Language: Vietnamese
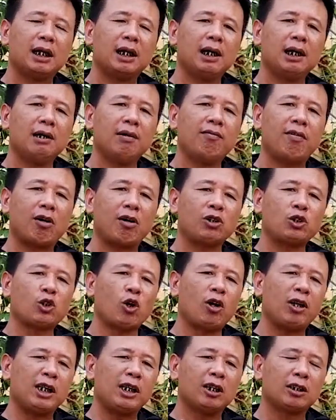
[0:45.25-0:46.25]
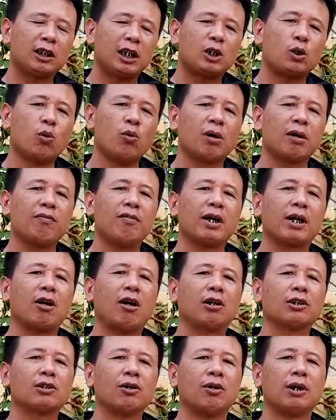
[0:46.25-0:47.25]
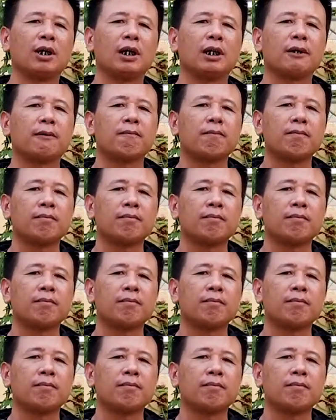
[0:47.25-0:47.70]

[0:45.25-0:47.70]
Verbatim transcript: đó, và con chó khi nó thích thú cái việc đó rồi